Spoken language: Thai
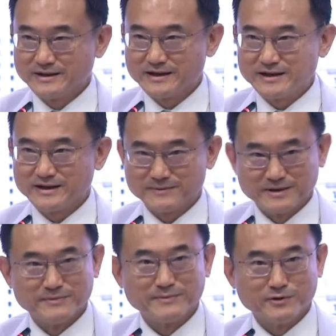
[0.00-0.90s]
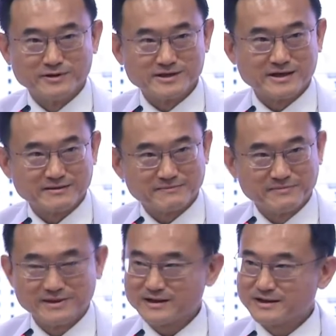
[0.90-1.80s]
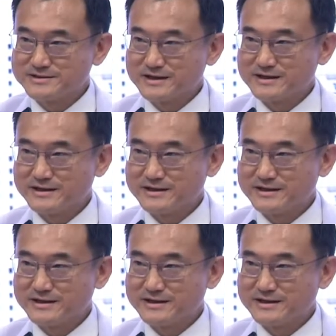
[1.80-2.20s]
ได้นำเงินมาบริจาคเพื่อตั้งใจ